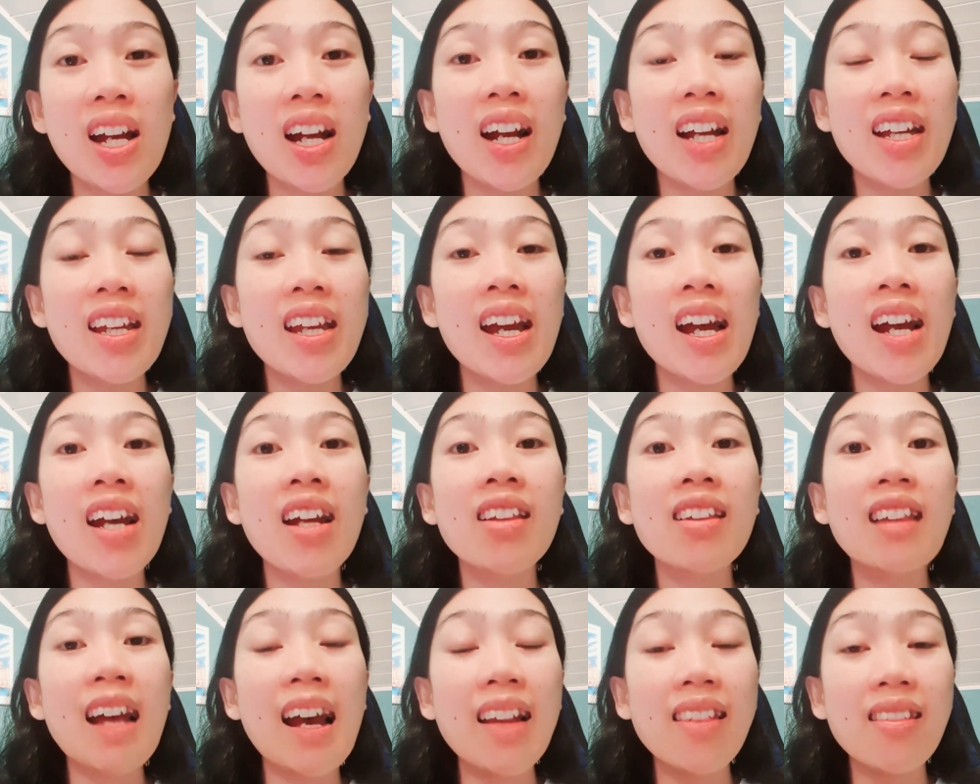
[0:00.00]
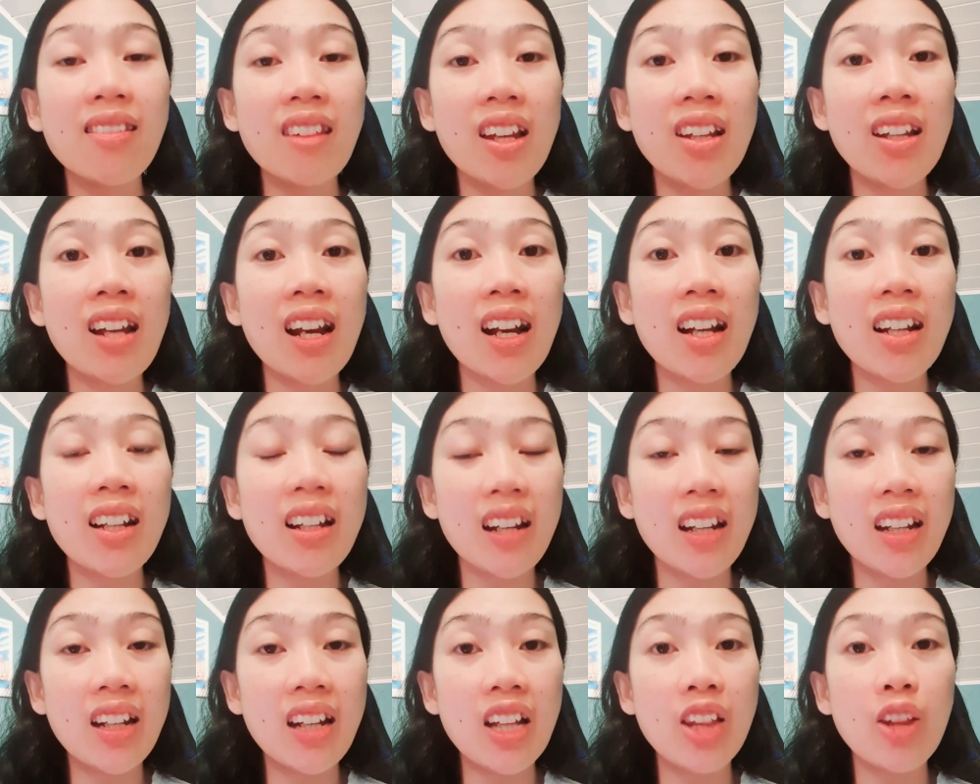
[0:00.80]
kaya dati
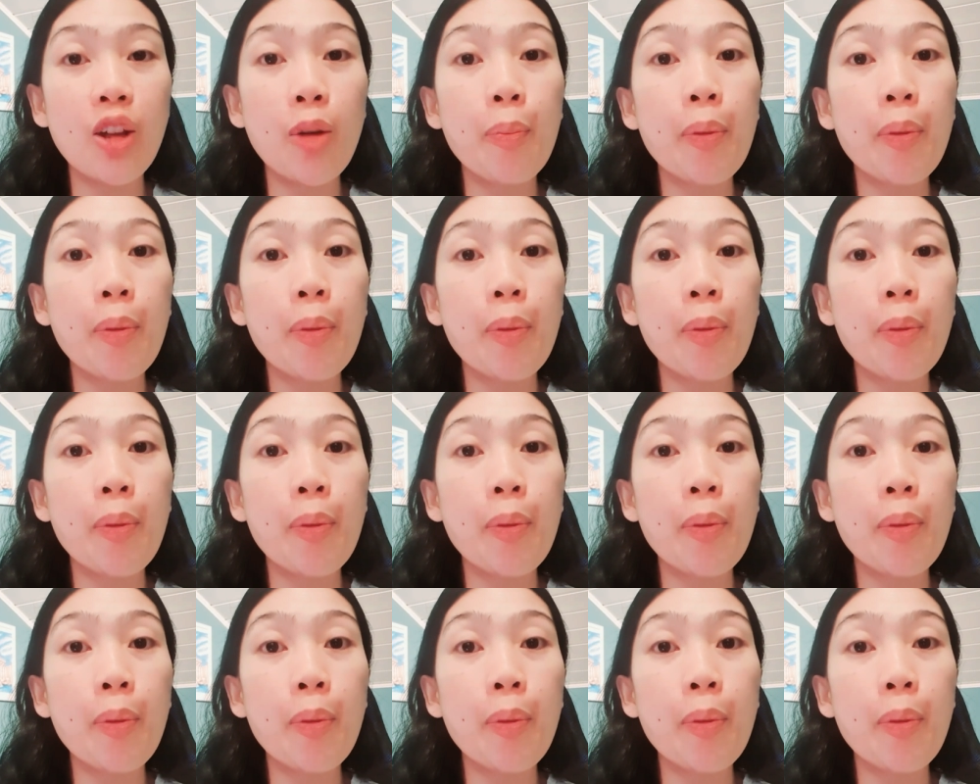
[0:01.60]
naka-green ito